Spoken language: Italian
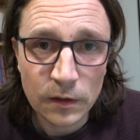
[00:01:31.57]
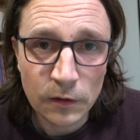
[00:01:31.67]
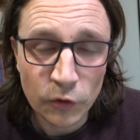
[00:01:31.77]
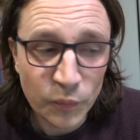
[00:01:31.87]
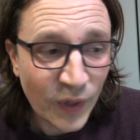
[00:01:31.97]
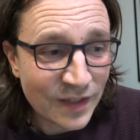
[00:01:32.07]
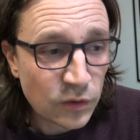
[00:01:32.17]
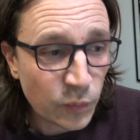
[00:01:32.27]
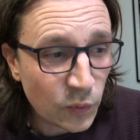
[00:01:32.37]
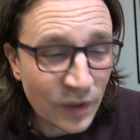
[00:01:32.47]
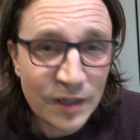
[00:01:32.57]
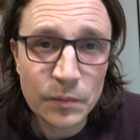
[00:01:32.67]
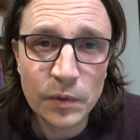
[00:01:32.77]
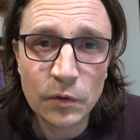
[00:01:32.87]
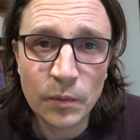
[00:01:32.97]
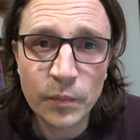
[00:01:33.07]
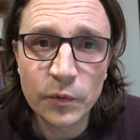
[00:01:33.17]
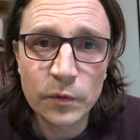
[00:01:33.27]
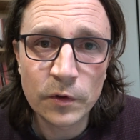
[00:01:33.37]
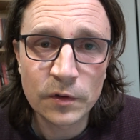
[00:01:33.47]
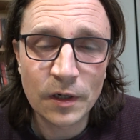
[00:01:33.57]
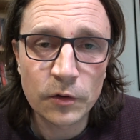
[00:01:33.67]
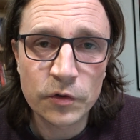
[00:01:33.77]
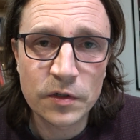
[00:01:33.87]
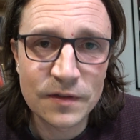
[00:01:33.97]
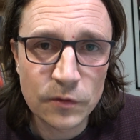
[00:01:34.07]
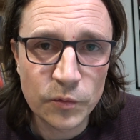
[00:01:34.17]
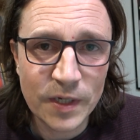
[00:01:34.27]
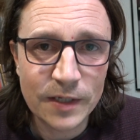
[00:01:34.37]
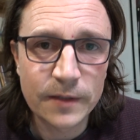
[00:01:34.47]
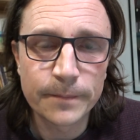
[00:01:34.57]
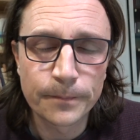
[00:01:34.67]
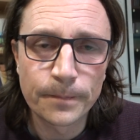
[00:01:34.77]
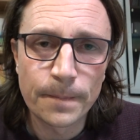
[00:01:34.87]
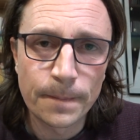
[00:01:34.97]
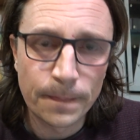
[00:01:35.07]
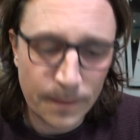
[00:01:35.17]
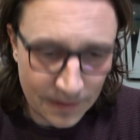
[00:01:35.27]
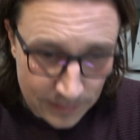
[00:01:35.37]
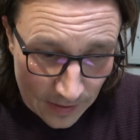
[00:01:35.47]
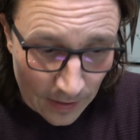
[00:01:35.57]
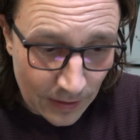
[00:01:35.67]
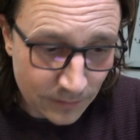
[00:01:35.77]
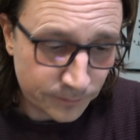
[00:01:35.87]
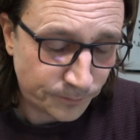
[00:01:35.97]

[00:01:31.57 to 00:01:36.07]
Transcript: nello spazio più limpido e puro della coscienza umana. Sigla.